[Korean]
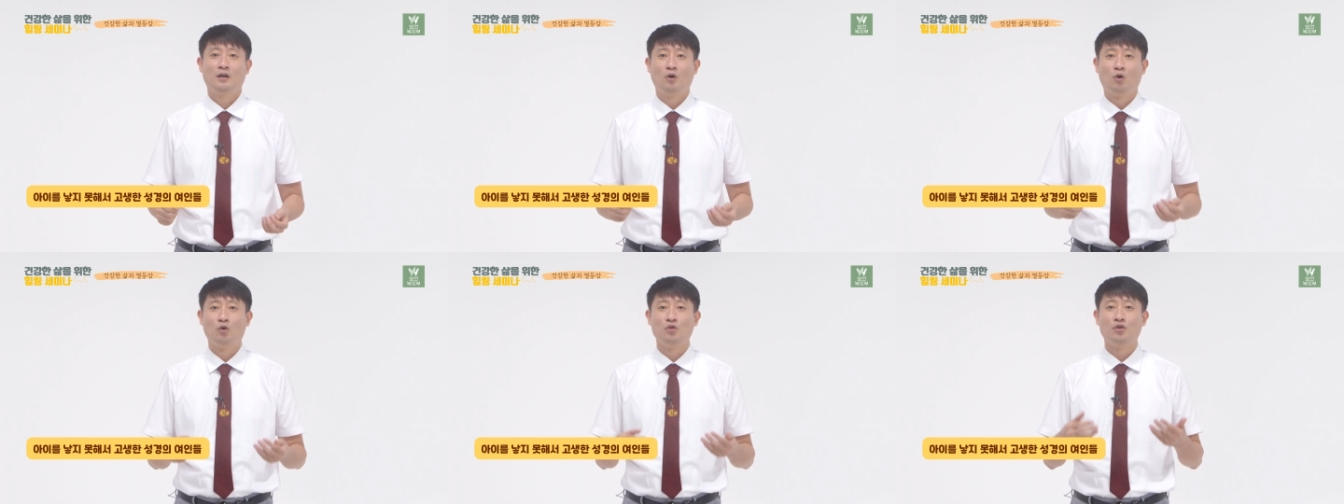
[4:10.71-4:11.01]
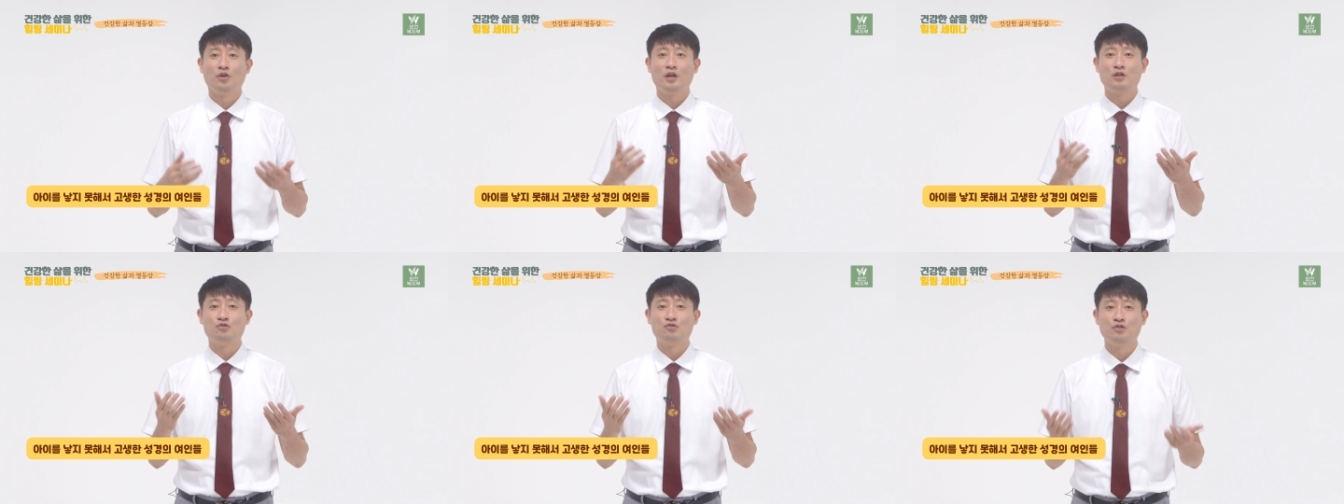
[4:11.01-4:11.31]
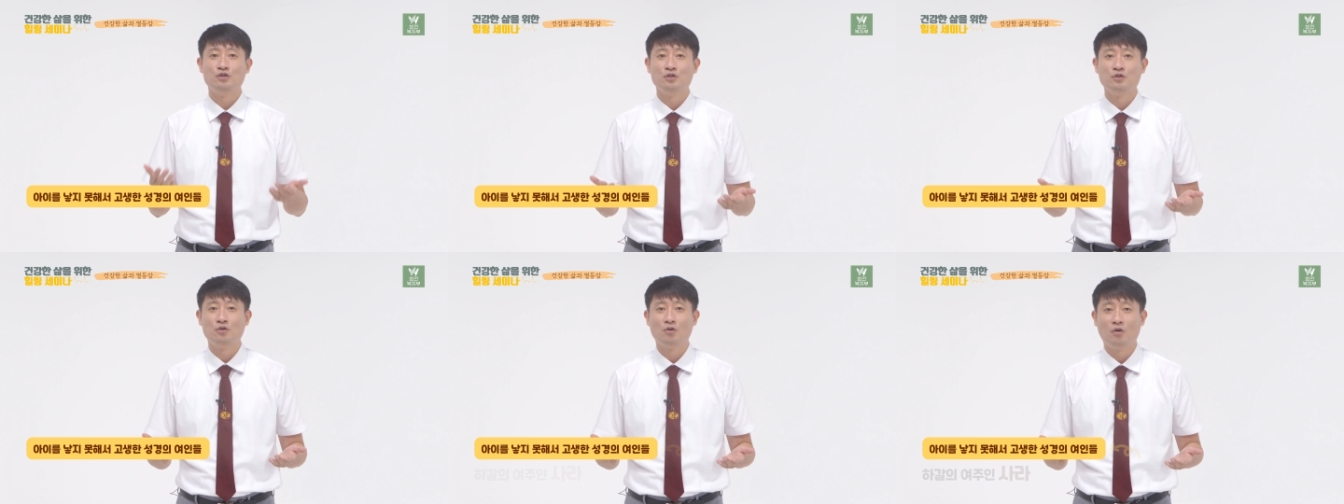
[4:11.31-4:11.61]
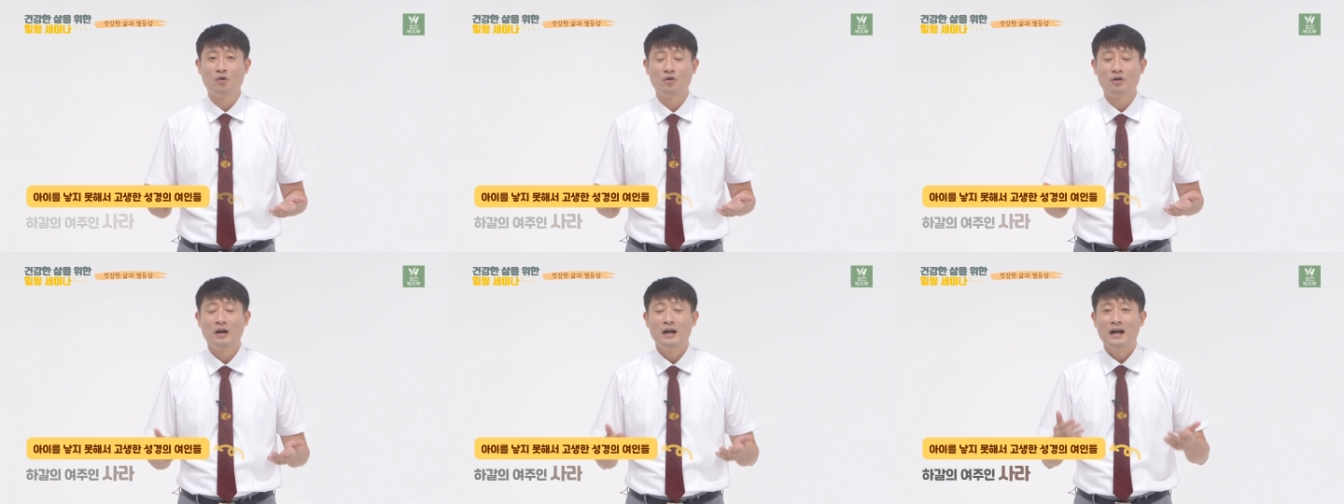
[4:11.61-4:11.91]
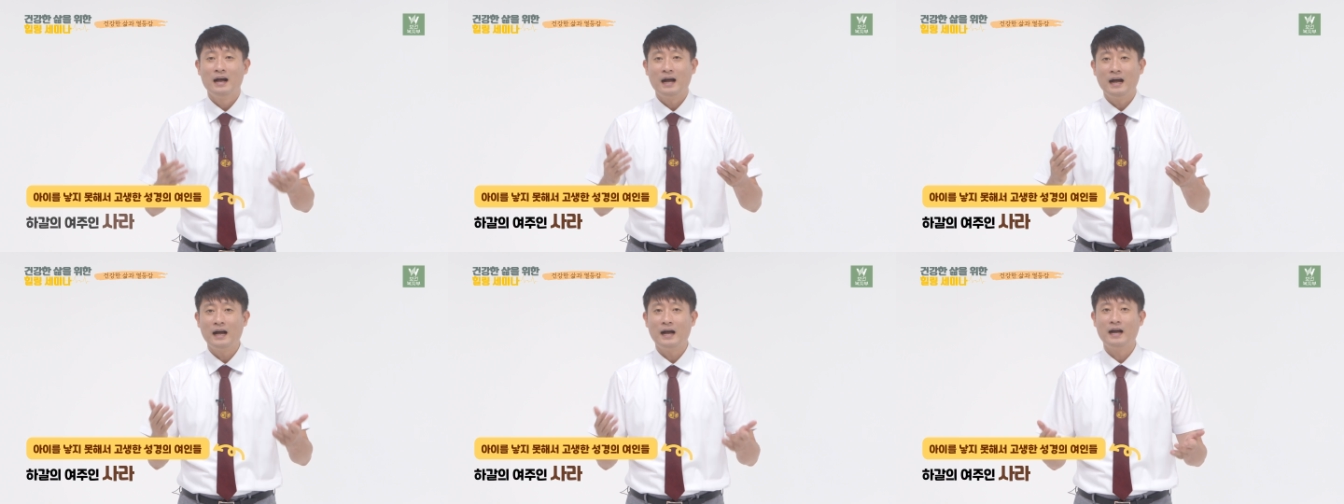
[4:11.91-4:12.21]
오늘의 주인공
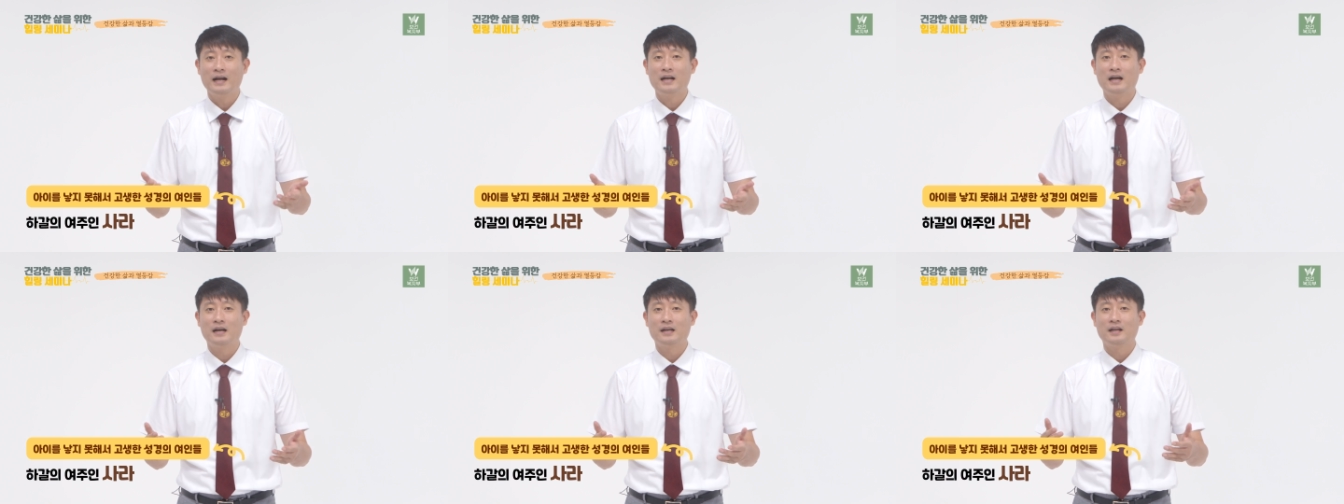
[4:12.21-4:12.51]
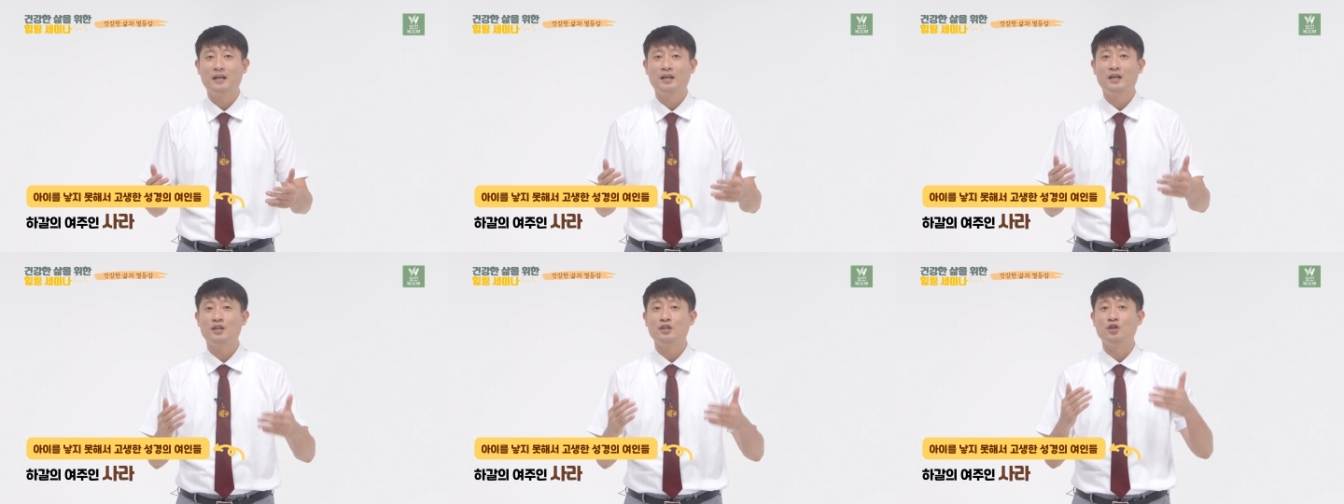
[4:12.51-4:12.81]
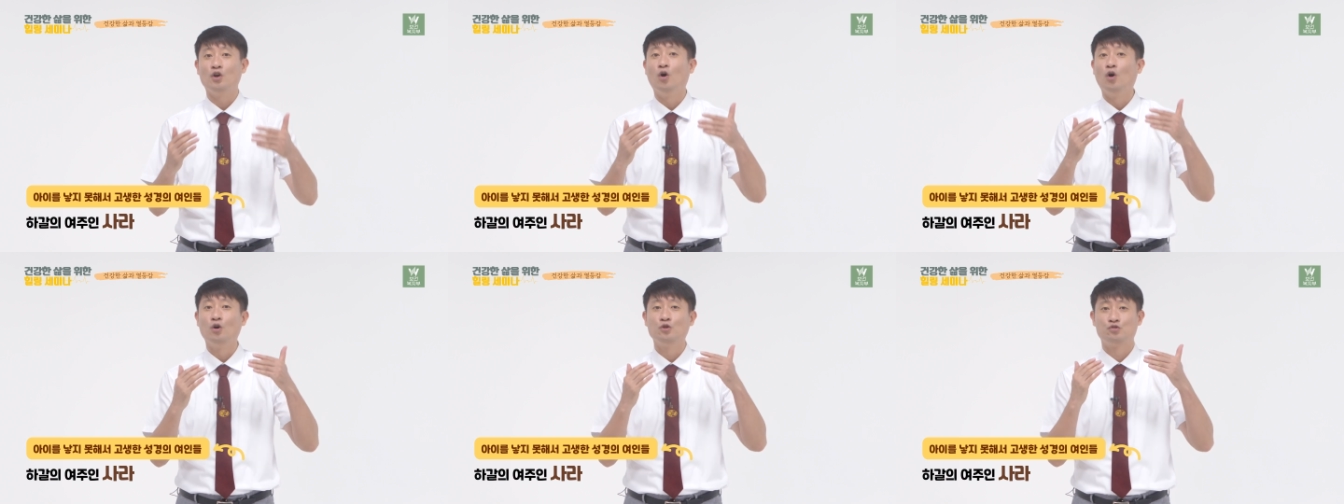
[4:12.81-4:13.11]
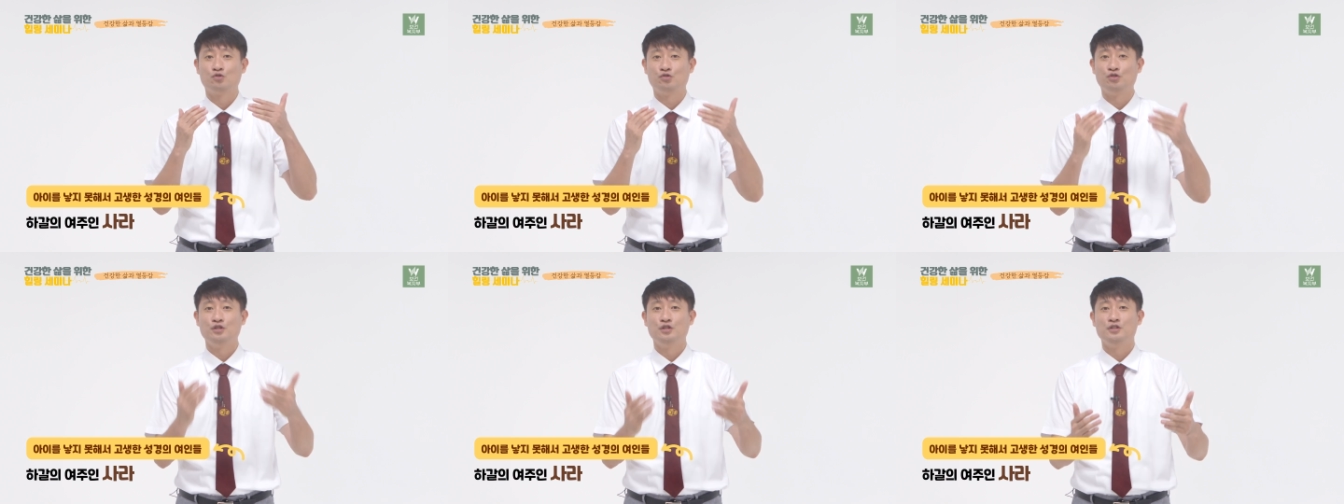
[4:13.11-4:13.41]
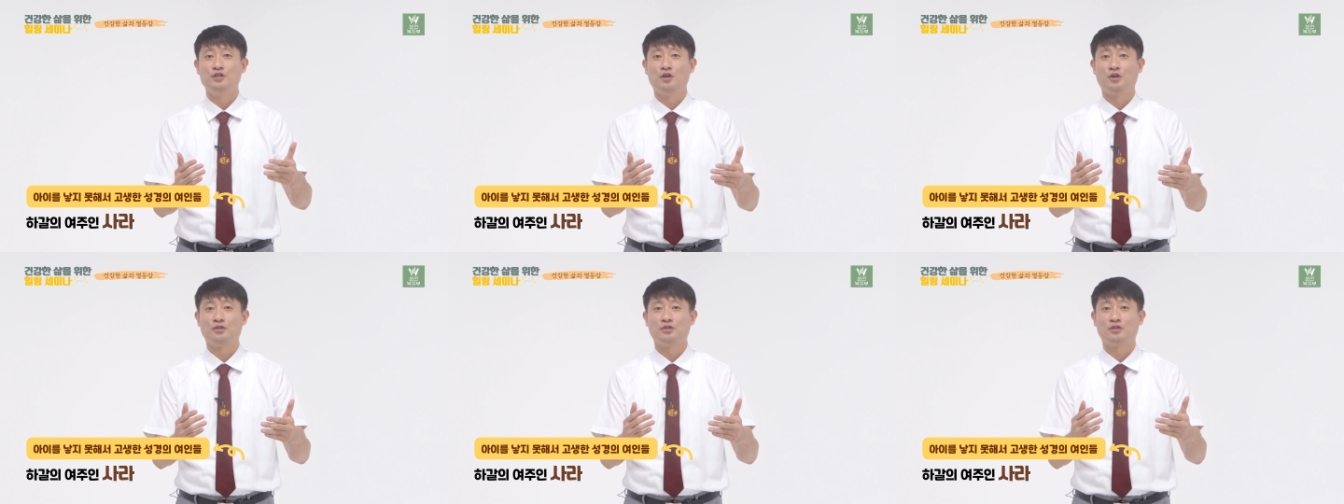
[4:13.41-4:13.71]
하갈의
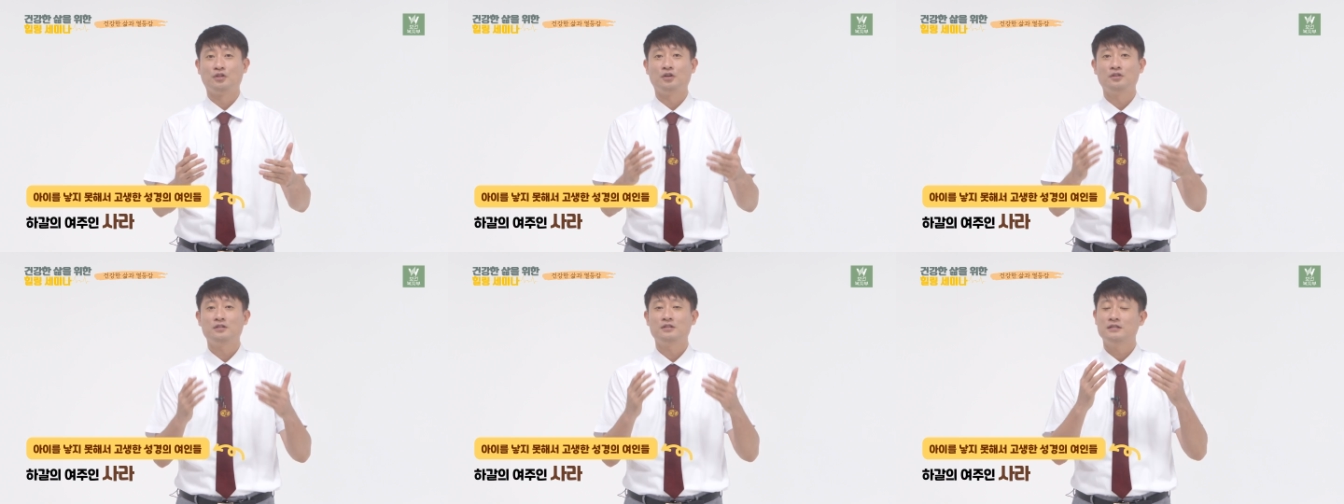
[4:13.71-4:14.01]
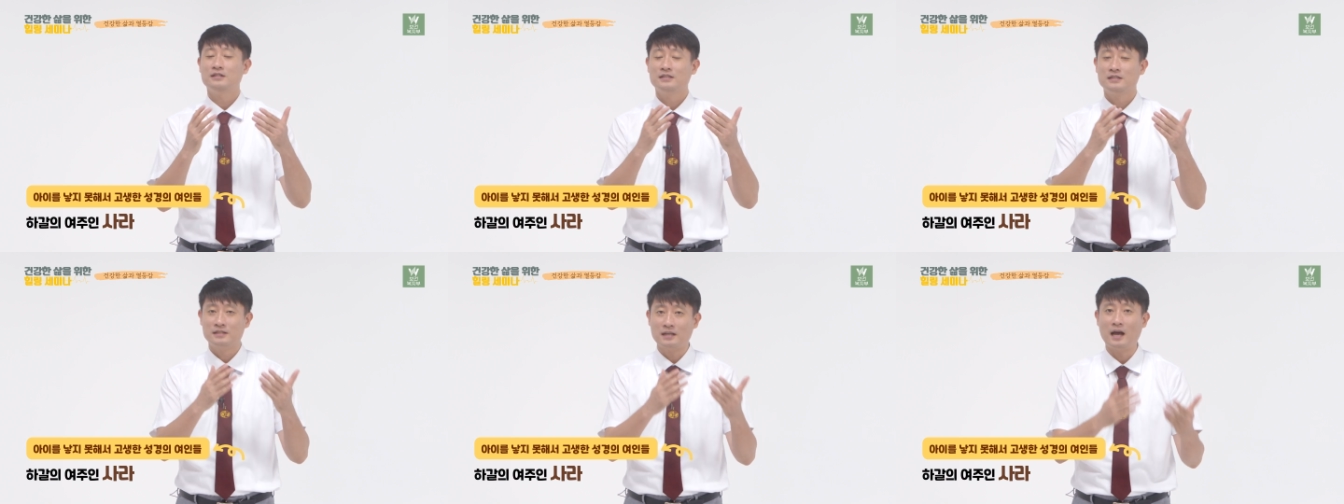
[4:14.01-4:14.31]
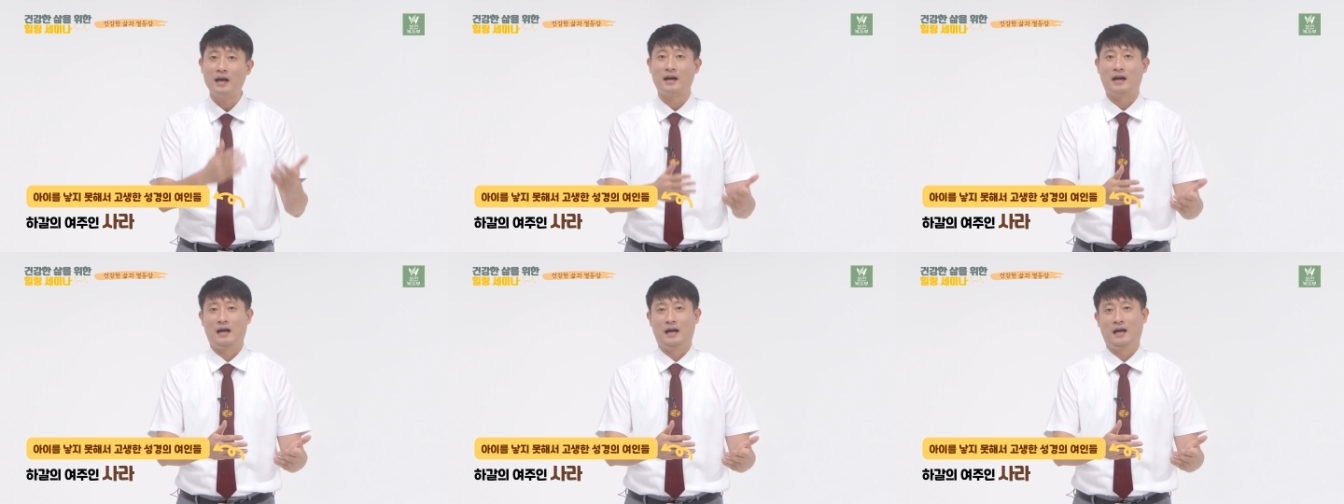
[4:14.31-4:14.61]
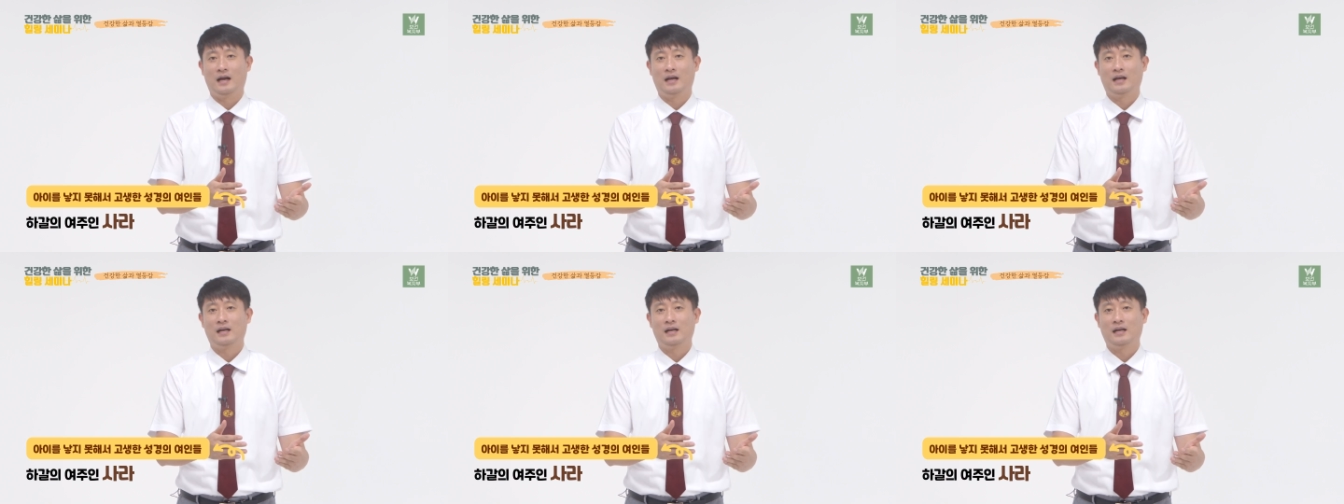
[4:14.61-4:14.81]
여주인이었던 사라,